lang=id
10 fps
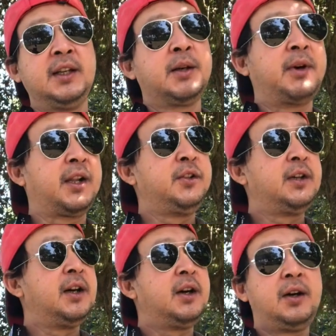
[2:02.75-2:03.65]
kemarin
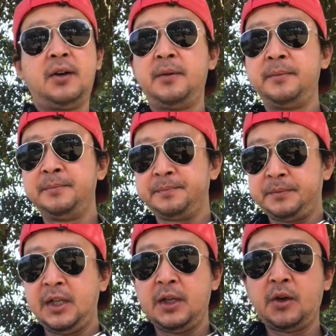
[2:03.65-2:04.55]
juga Om
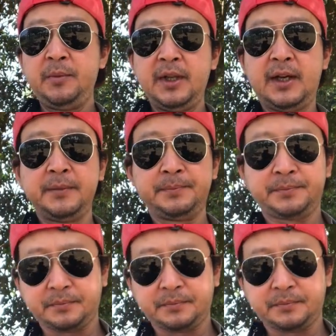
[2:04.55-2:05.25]
Diko bilang